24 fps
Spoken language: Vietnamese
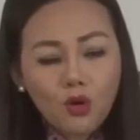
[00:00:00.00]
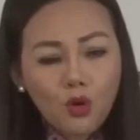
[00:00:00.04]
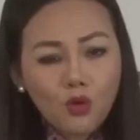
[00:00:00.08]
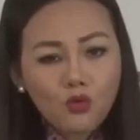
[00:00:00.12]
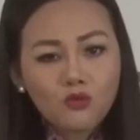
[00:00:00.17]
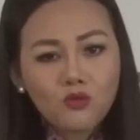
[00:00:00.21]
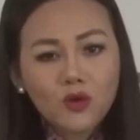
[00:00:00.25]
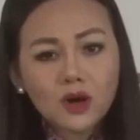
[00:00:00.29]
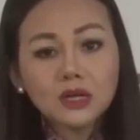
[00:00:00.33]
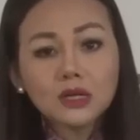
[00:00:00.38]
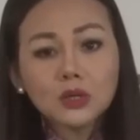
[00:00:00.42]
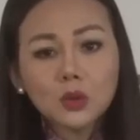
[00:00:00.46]
cố
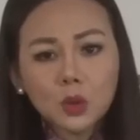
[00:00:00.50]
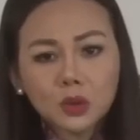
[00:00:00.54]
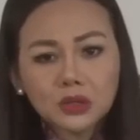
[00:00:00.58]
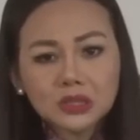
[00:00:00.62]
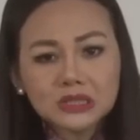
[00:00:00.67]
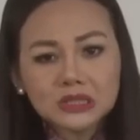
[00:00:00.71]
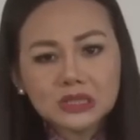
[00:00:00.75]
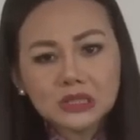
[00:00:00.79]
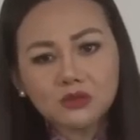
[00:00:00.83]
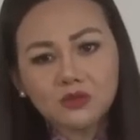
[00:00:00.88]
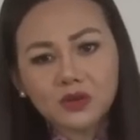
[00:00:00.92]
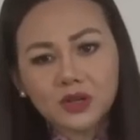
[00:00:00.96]
vấn quân
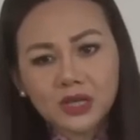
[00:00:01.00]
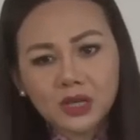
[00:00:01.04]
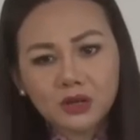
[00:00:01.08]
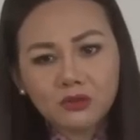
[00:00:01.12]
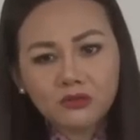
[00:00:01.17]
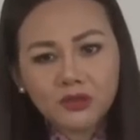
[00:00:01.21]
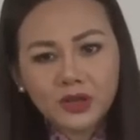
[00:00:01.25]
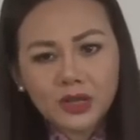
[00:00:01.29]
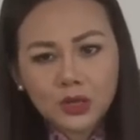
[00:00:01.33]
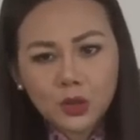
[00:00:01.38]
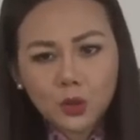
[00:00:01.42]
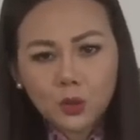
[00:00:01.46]
sự và
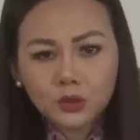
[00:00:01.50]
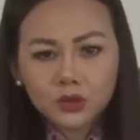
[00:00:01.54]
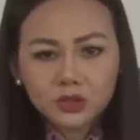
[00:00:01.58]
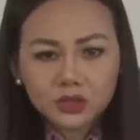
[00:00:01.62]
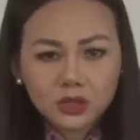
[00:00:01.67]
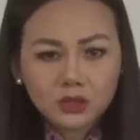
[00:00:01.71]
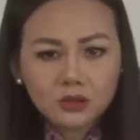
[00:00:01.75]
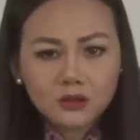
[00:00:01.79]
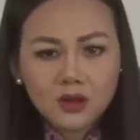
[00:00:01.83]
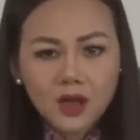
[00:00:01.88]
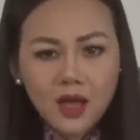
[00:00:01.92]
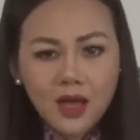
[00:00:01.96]
nhân viên quân
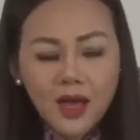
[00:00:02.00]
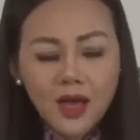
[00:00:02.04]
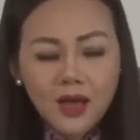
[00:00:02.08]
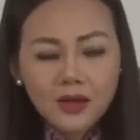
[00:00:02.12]
sự,